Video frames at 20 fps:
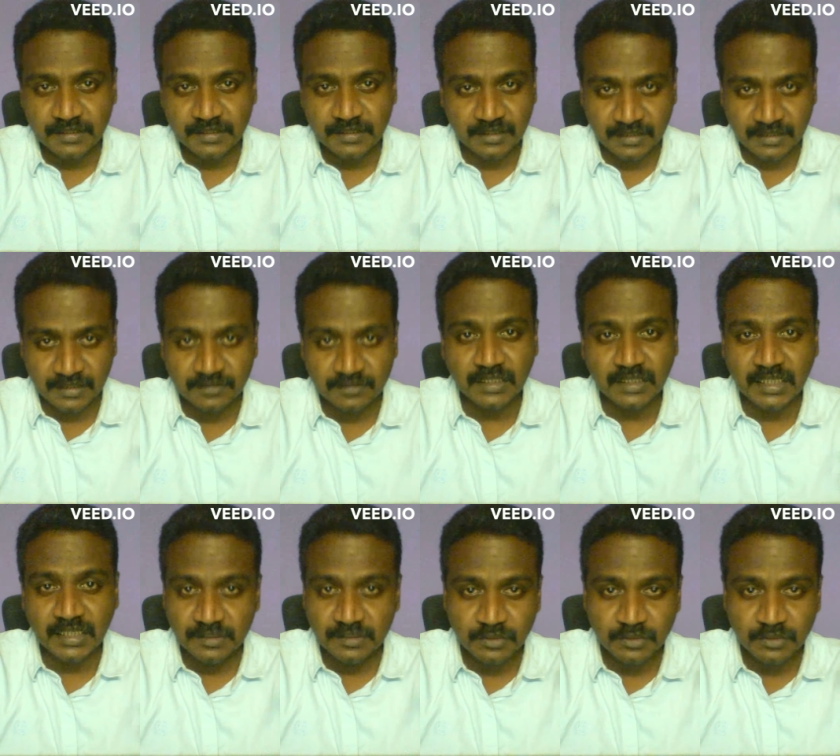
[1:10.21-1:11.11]
அதாவது
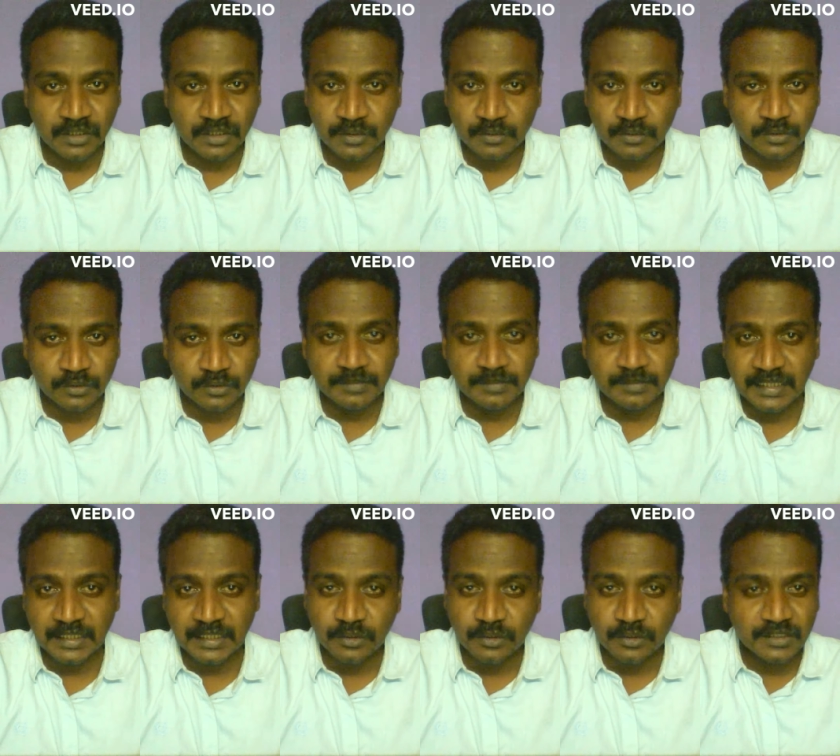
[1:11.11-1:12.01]
அதிமுகவோட ஓட்
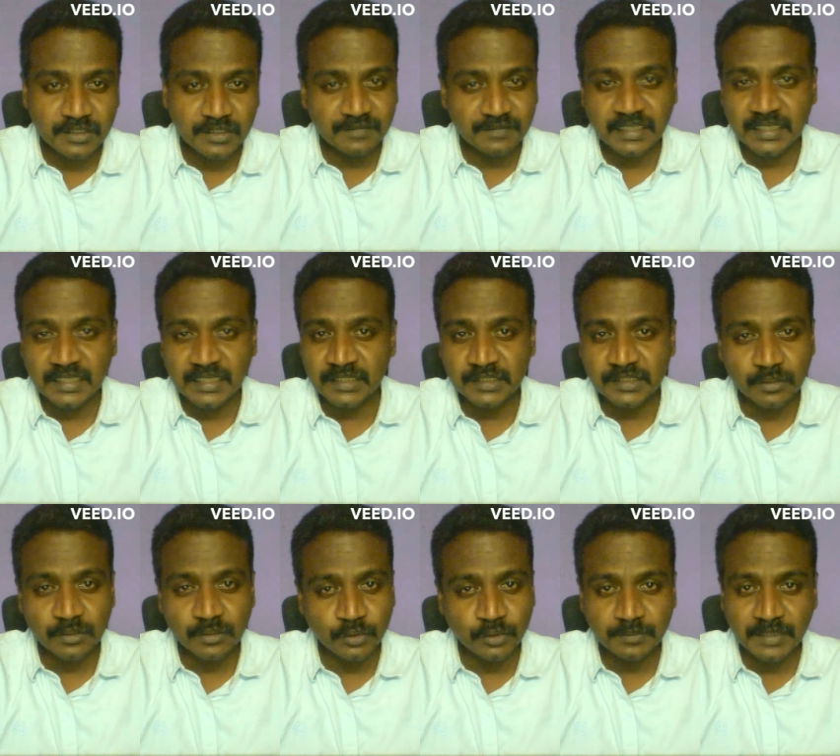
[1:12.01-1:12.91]
பேங்க்லேயோ இல்லை வேறு எந்த
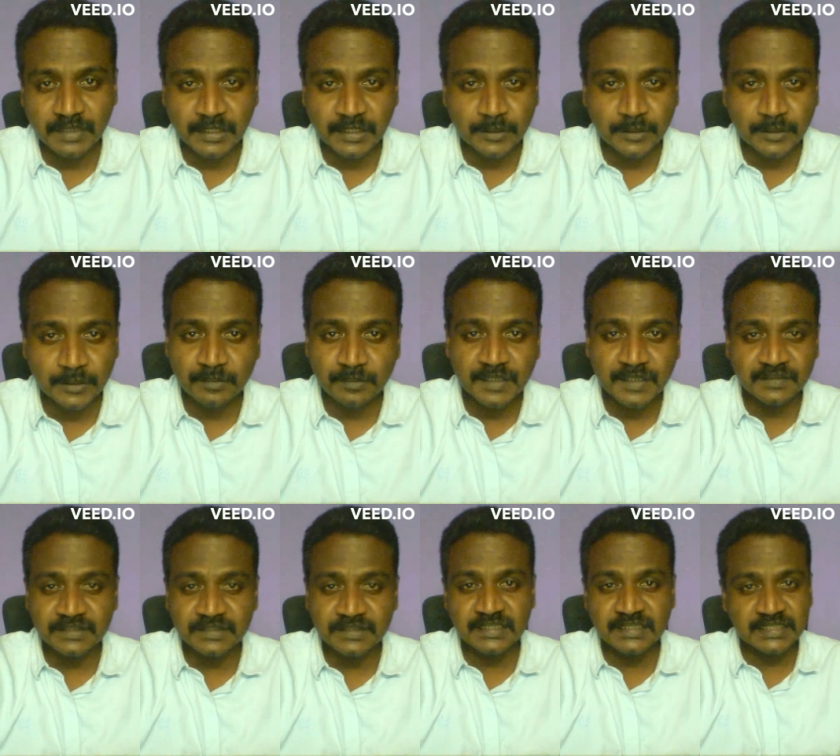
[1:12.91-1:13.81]
ஓட் பேங்க்லேயுமே
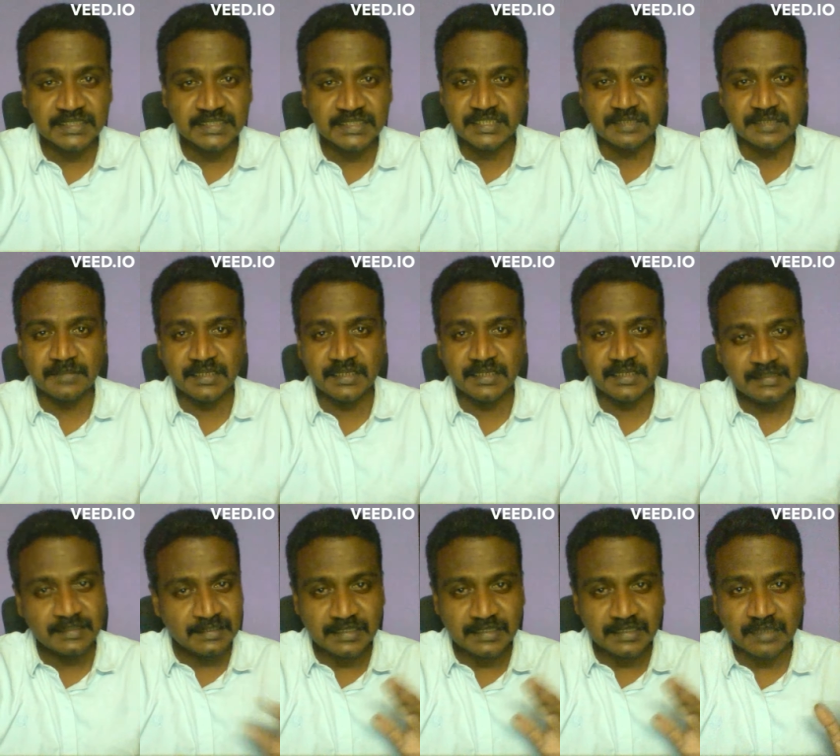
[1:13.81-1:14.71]
வந்து நிச்சயமாக
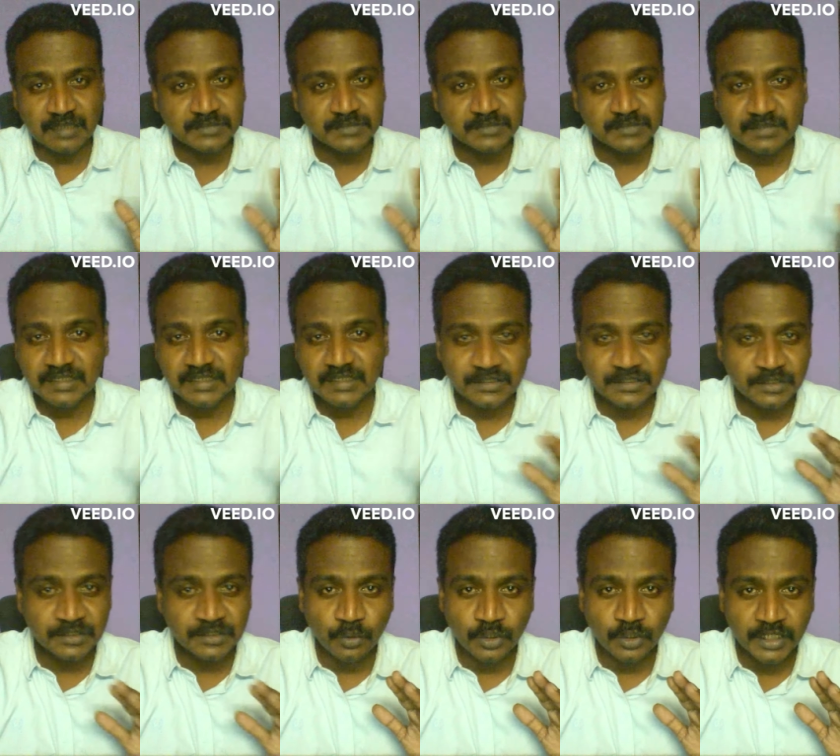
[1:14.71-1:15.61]
நாம் தமிழர் எந்த
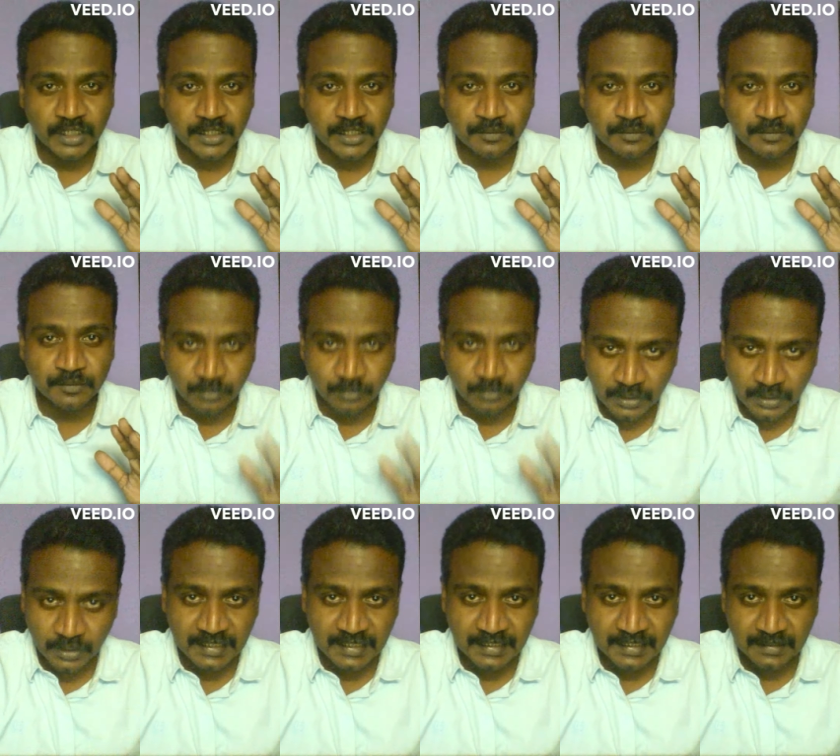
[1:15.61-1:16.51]
ஓட்டையும்
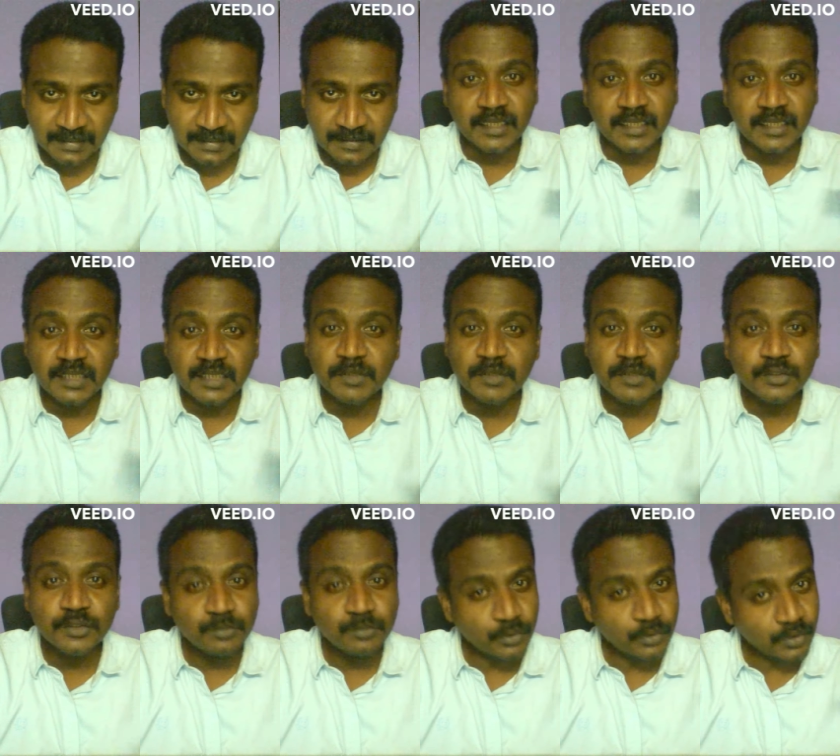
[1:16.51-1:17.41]
போடலை இனிமேயும்
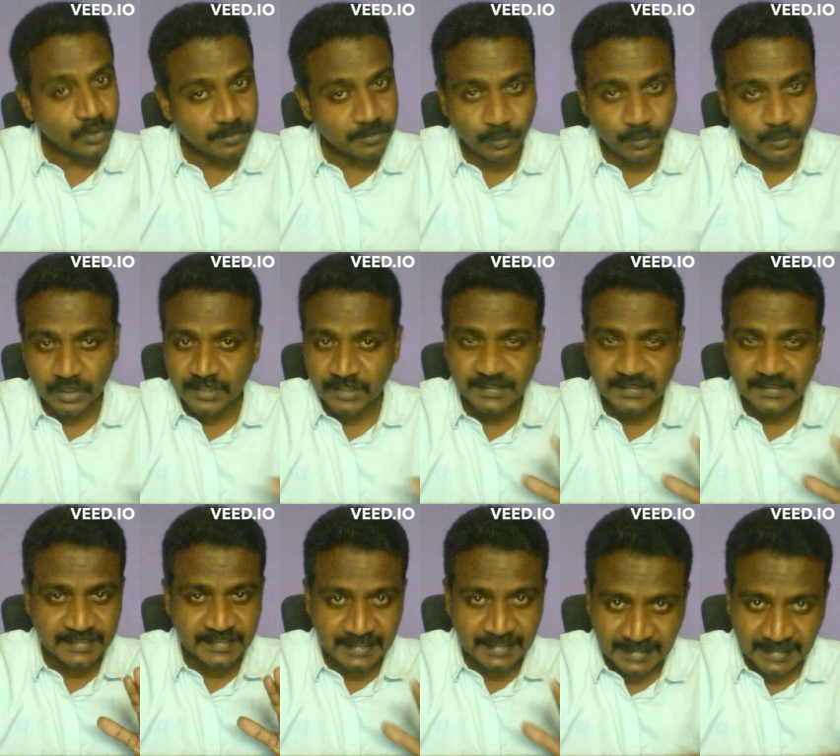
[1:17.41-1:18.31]
போட போகிறது
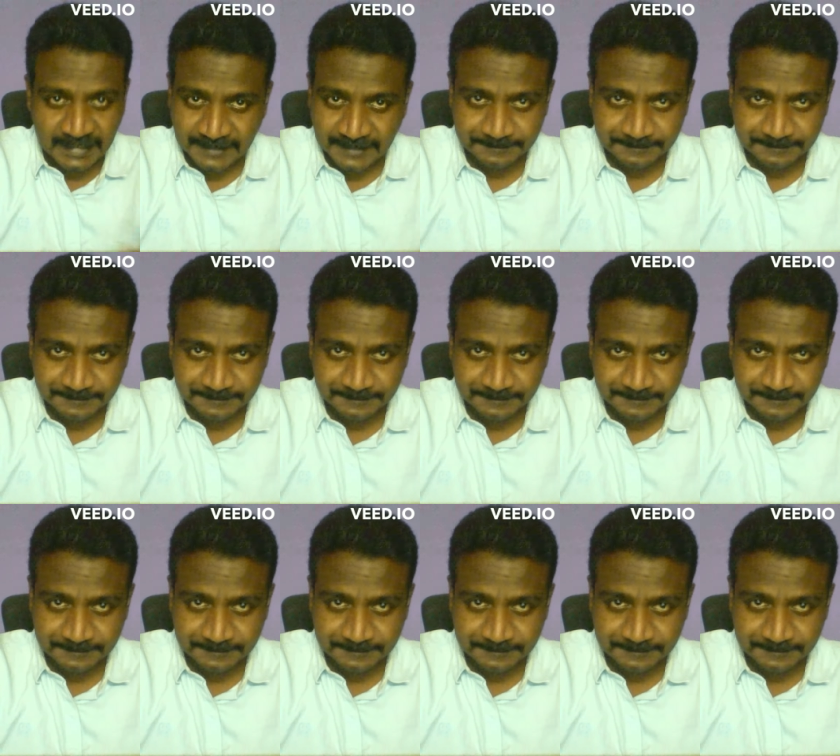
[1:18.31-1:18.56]
இல்லை